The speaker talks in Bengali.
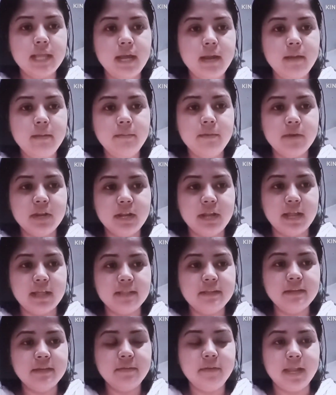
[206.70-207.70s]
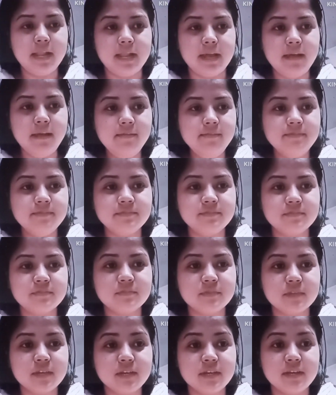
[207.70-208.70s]
তারপরে রাত্রেবেলা
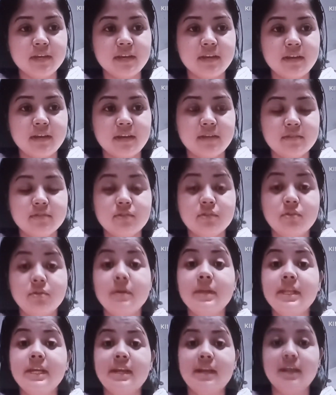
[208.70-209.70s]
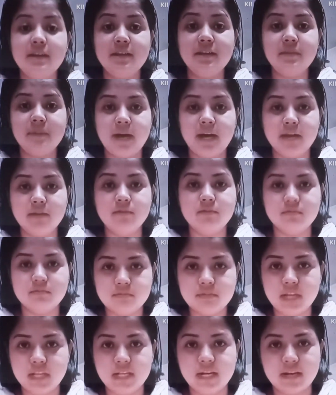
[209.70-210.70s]
তোমাদের আর কি ভালো
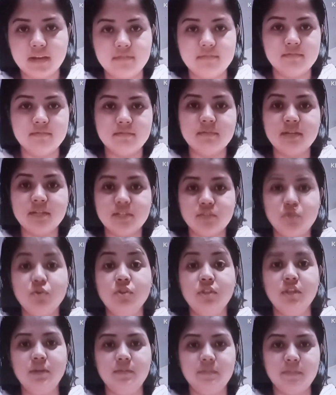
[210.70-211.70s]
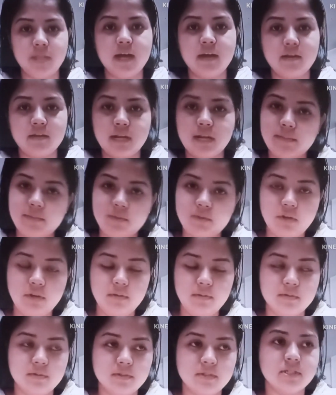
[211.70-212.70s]
দাদা মানে সন্দীপ দা নাম
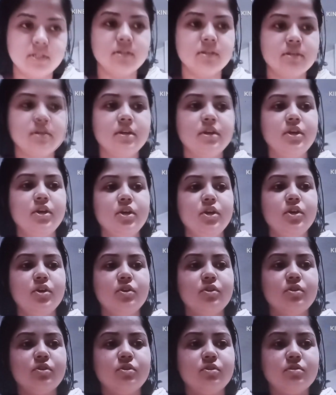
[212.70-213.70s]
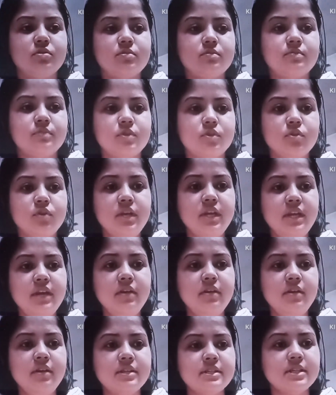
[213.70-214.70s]
ধরেই বলছি তো উনি
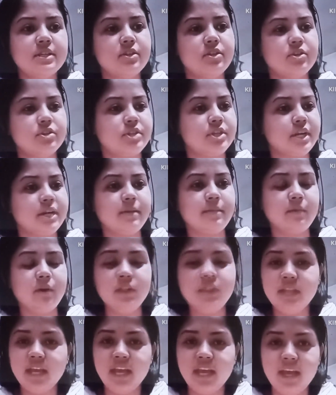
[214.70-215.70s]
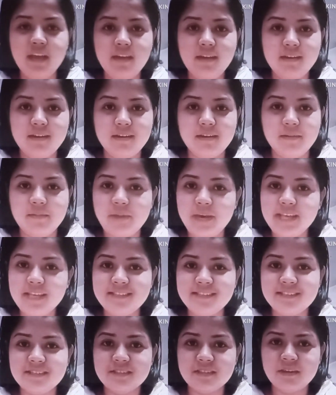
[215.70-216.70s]
কি করেছে দশ টাকার মদ খেয়ে
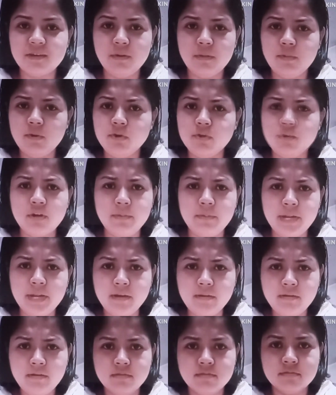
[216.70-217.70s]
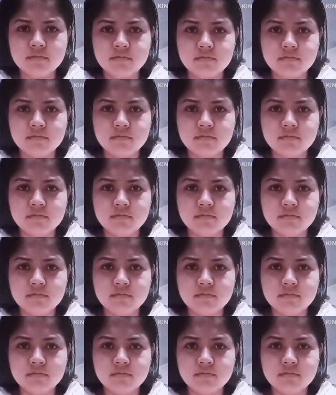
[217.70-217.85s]
ব্যাস এবার বউ ধরে পিটাও